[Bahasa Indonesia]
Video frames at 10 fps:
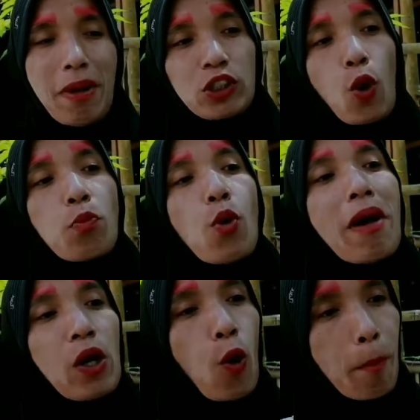pas kon bu
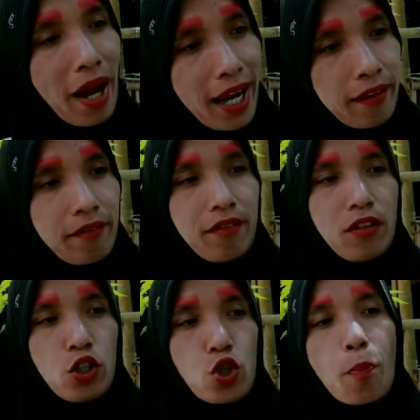marhomah
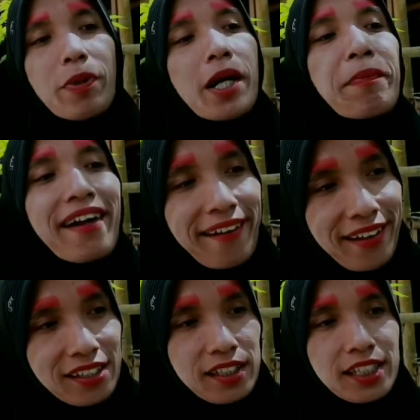nyembeng
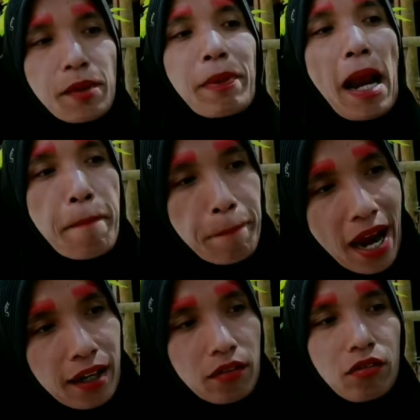beres
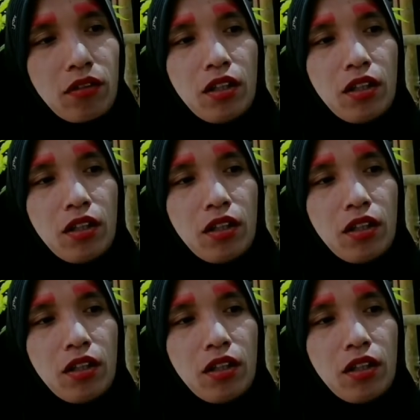seperapat